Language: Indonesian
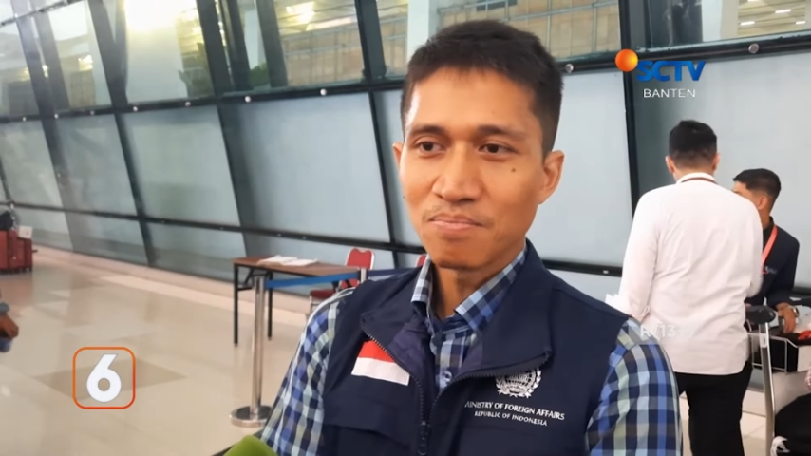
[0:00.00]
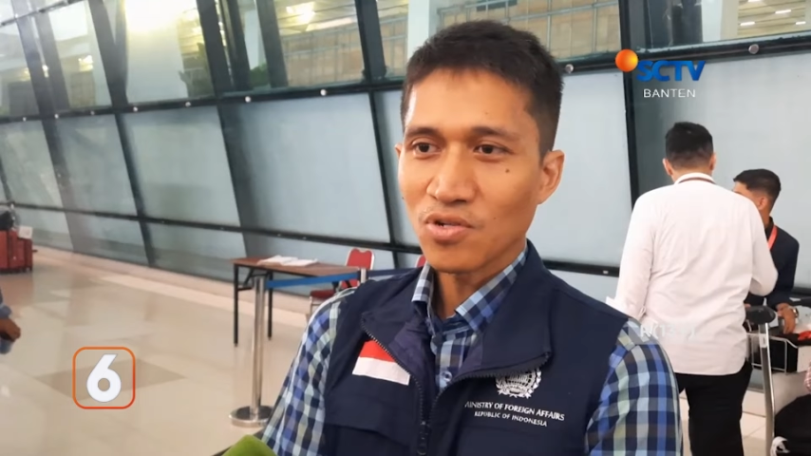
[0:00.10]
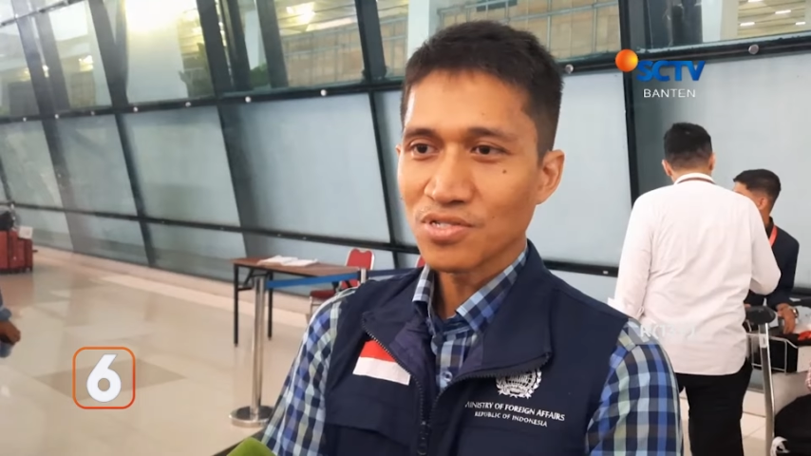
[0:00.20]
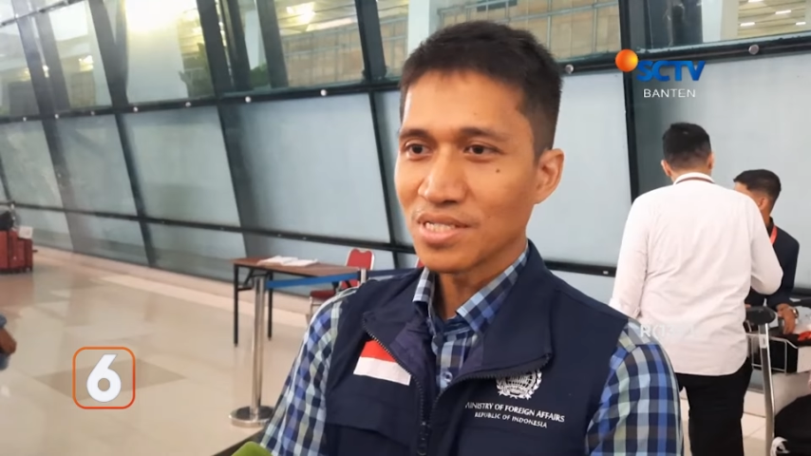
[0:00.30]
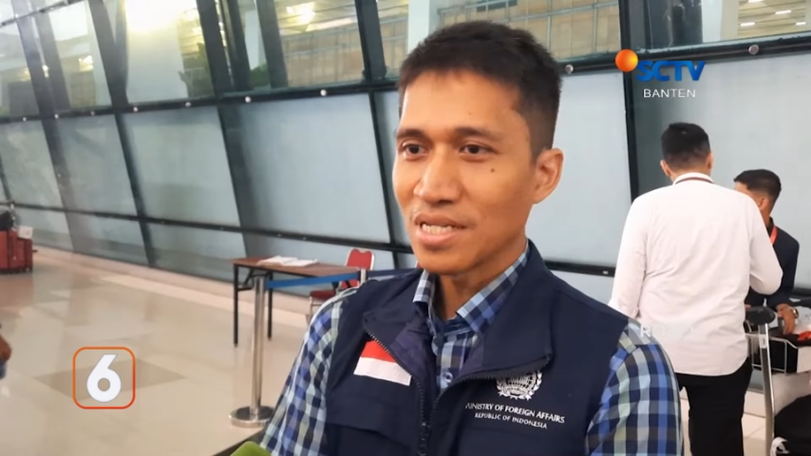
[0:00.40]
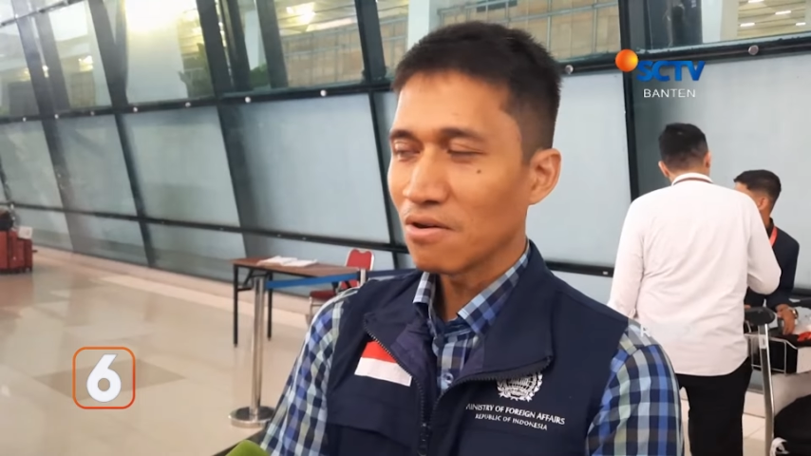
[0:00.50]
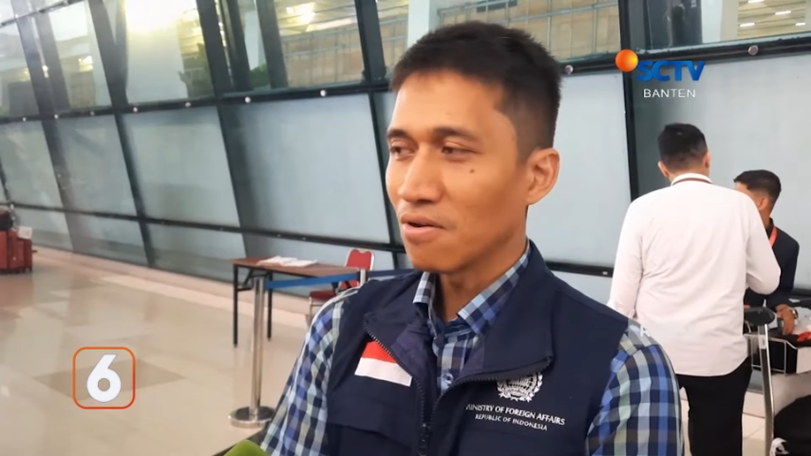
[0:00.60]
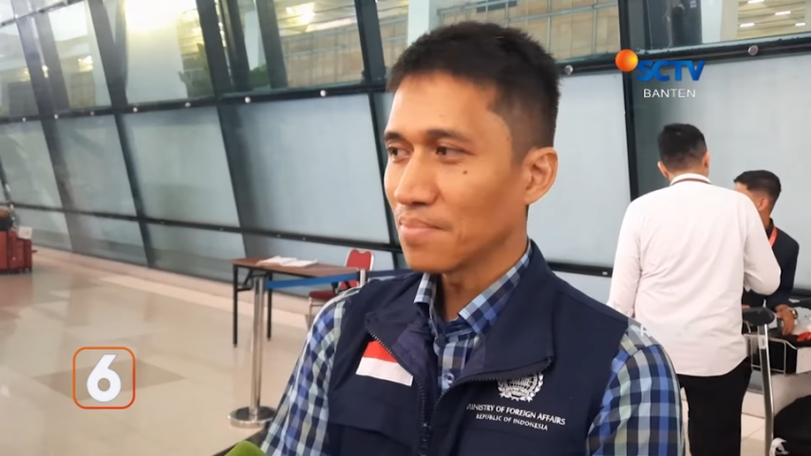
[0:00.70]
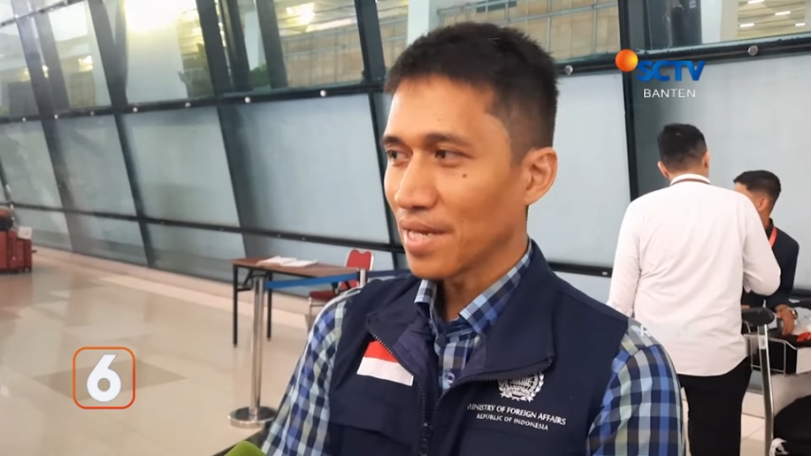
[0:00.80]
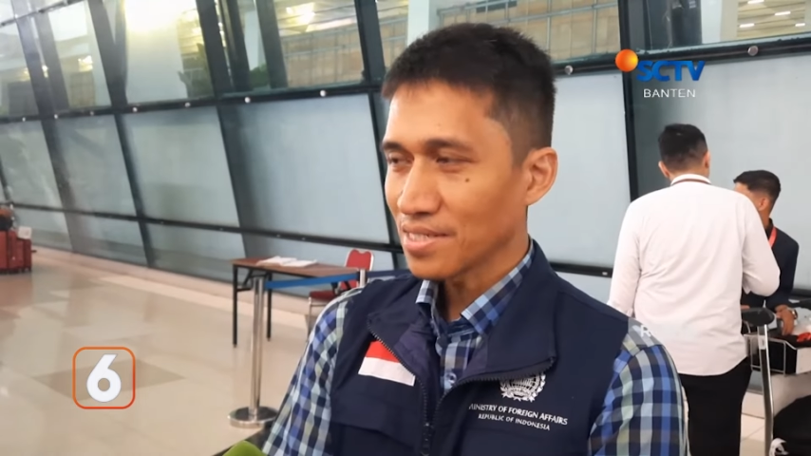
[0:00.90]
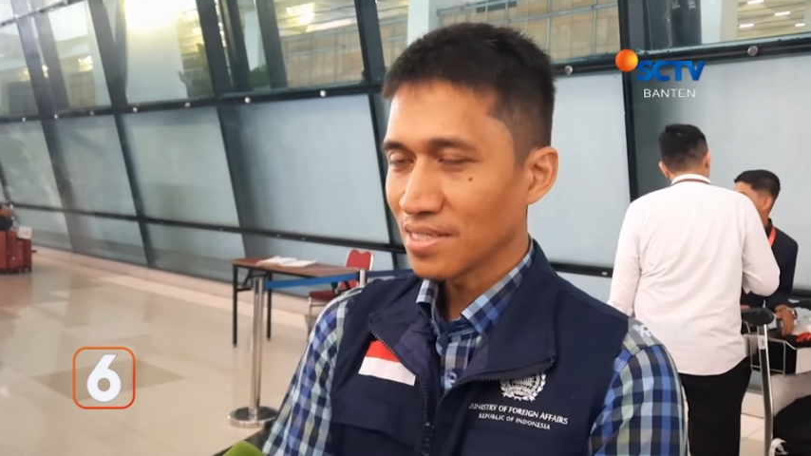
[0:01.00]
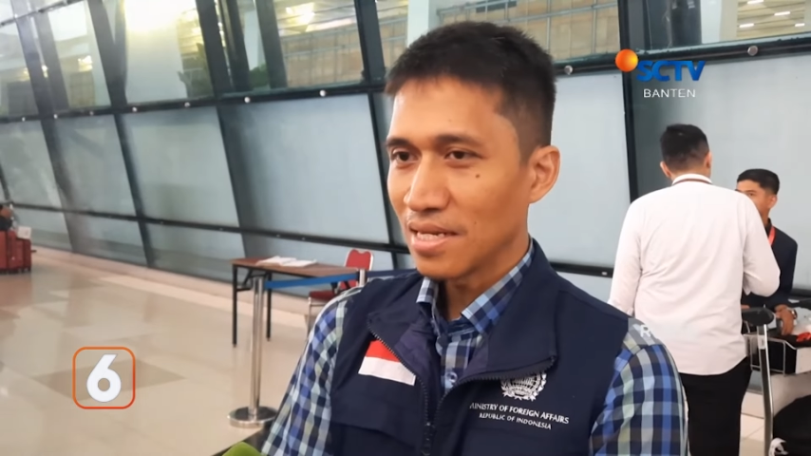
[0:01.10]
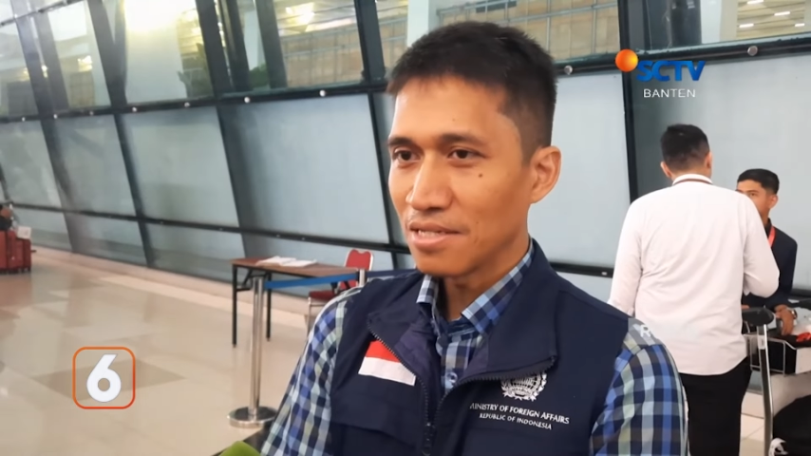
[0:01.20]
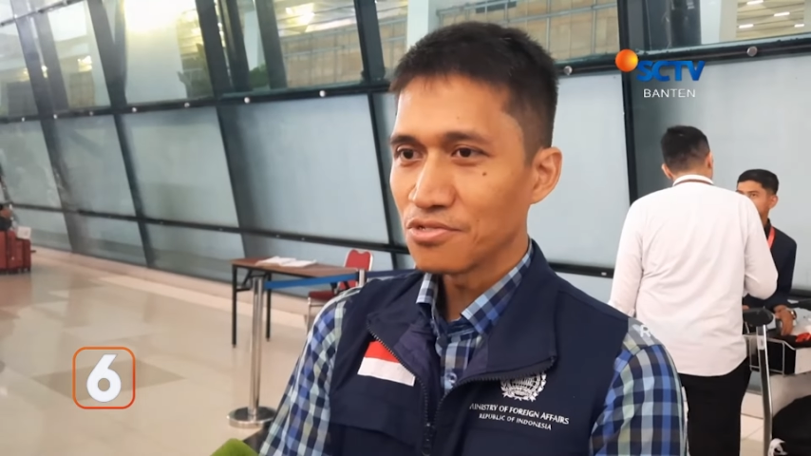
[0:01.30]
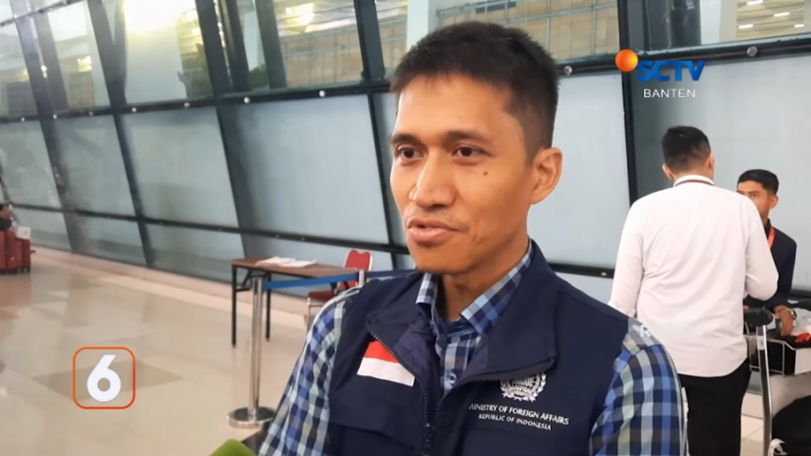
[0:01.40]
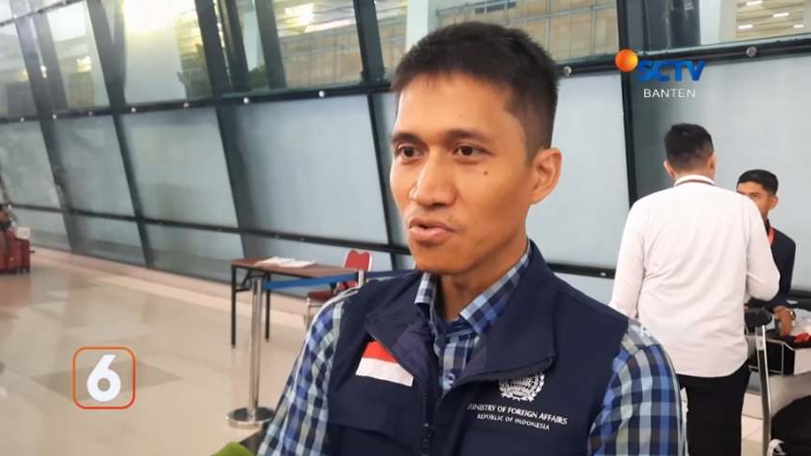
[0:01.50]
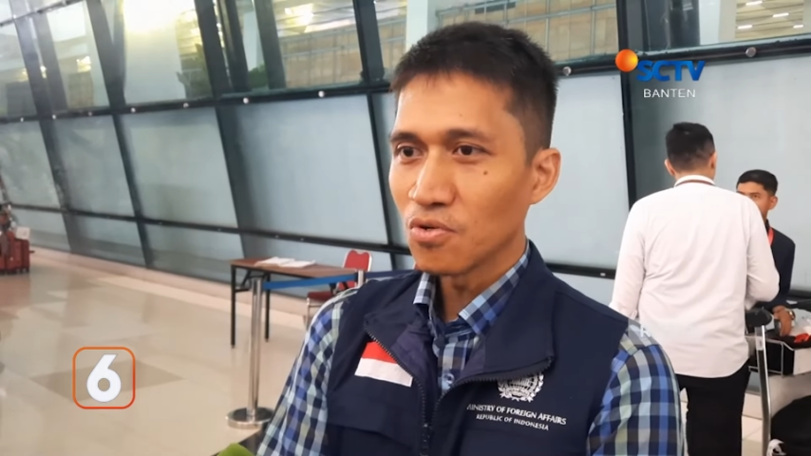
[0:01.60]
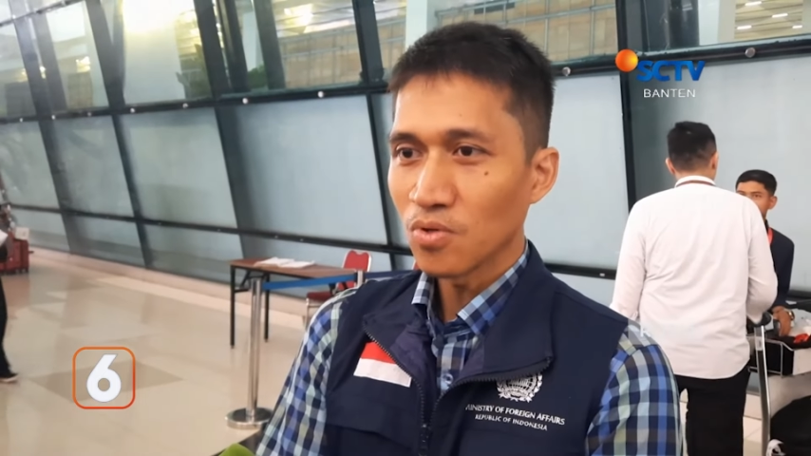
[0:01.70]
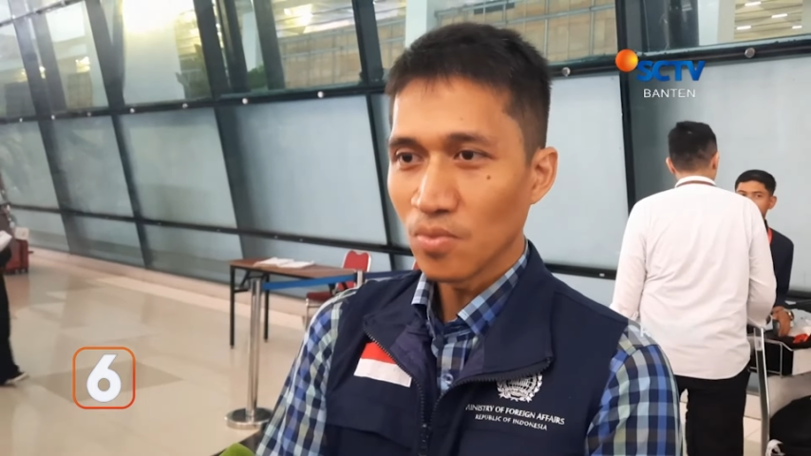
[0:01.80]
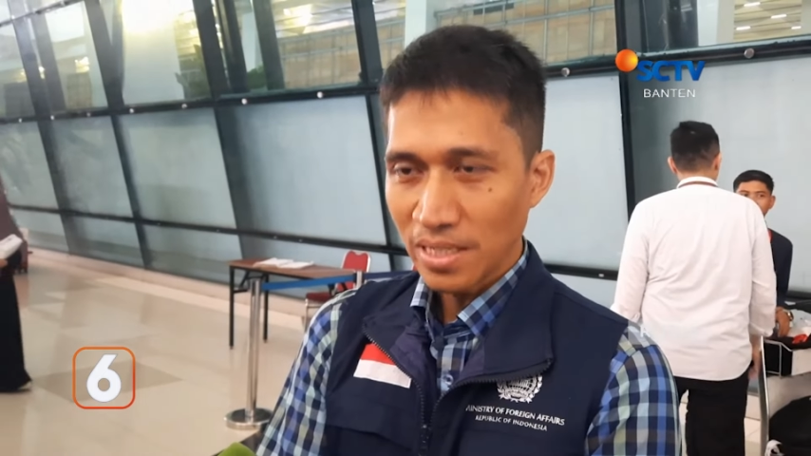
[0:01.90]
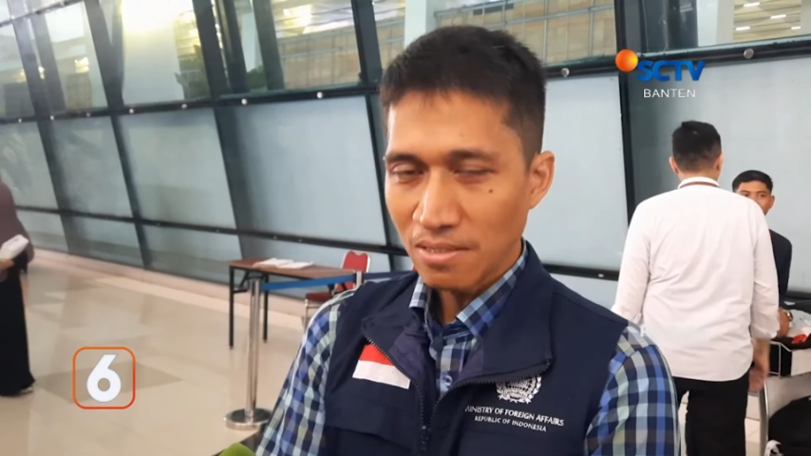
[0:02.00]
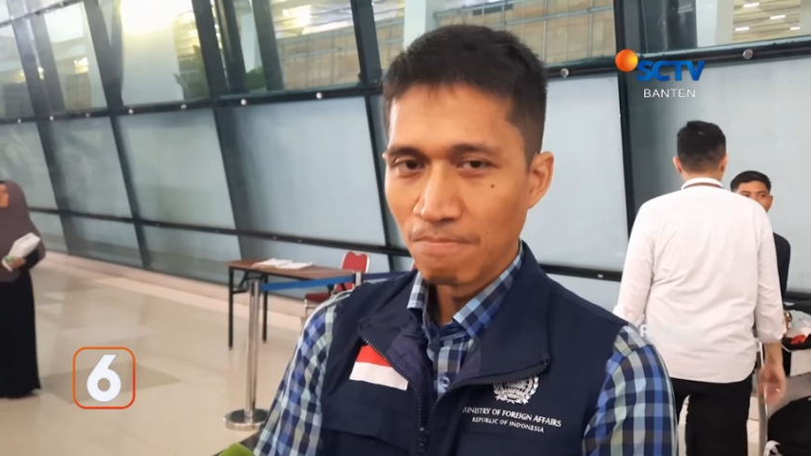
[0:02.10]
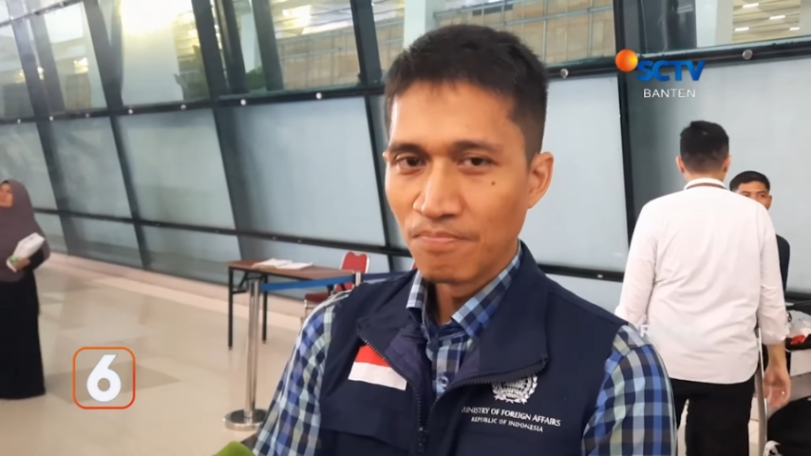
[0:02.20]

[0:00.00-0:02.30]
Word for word: proses yang kompleks dan cukup rumit